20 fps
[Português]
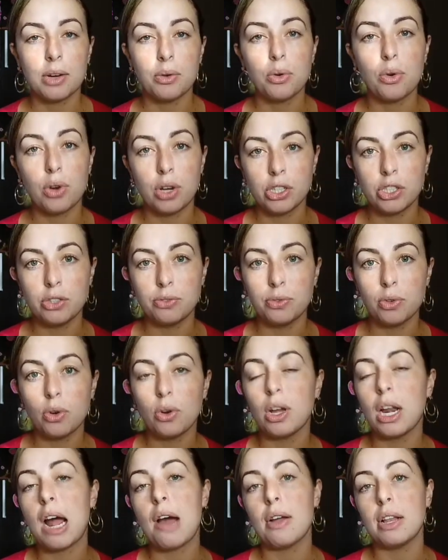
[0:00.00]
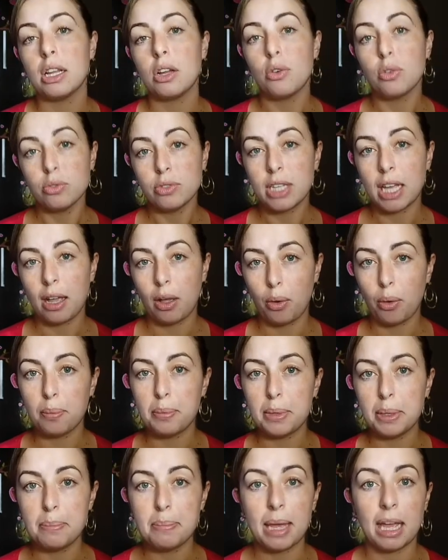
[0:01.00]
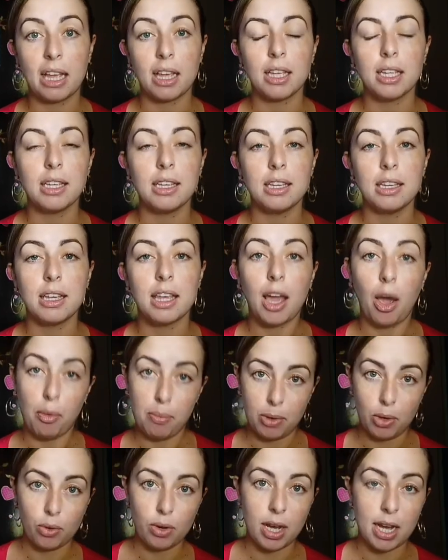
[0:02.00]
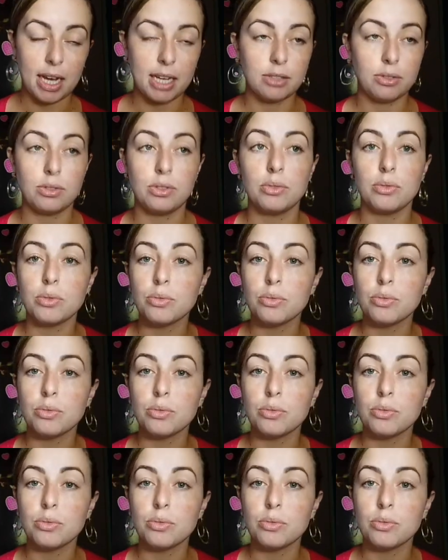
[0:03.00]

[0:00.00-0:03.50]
o corretivo coral ele consegue cobrir bem, e que é o meu caso.